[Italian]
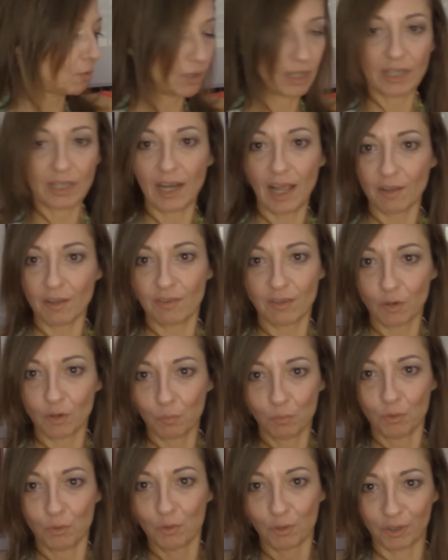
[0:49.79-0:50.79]
quel classico
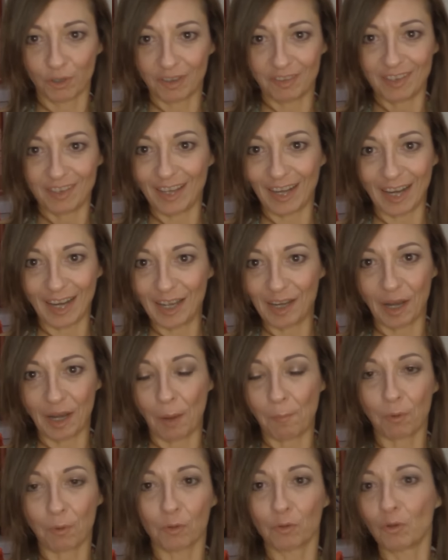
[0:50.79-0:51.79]
buco che si crea
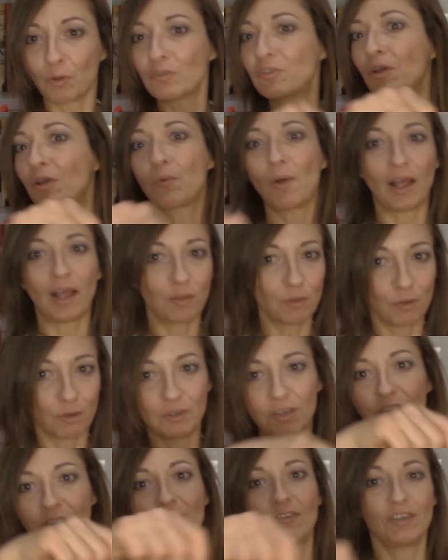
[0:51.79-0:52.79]
nei prodotti quando
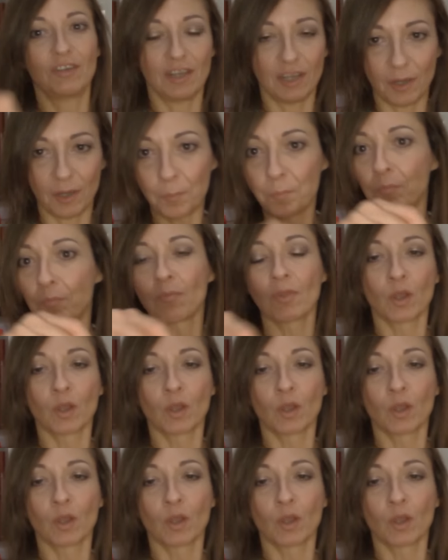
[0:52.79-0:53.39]
li si